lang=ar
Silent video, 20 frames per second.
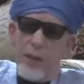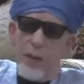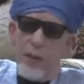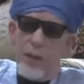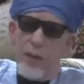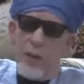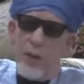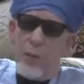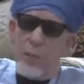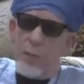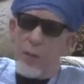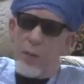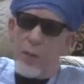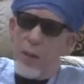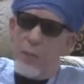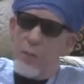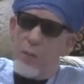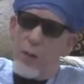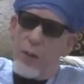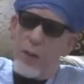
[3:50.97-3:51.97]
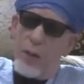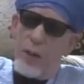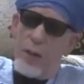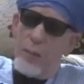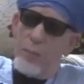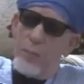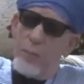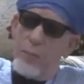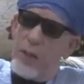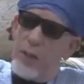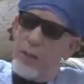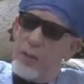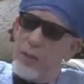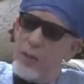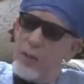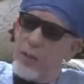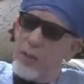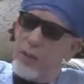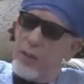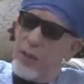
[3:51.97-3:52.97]
أنهم قاموا على منهج
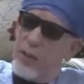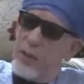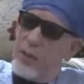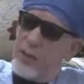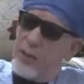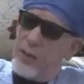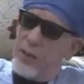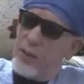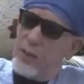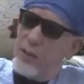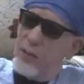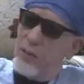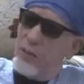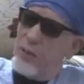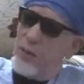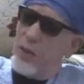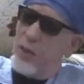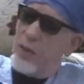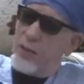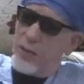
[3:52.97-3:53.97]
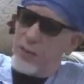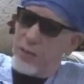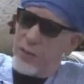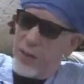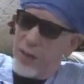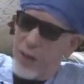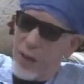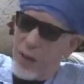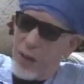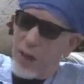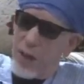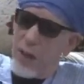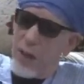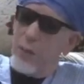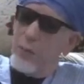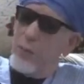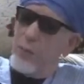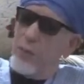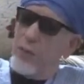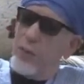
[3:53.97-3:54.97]
قياسي فاسد
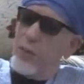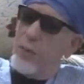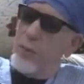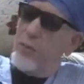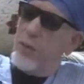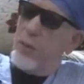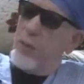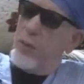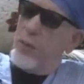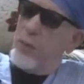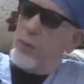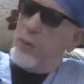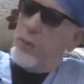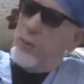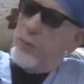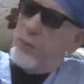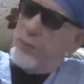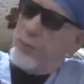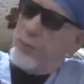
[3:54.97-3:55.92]
قالوا إنما البيع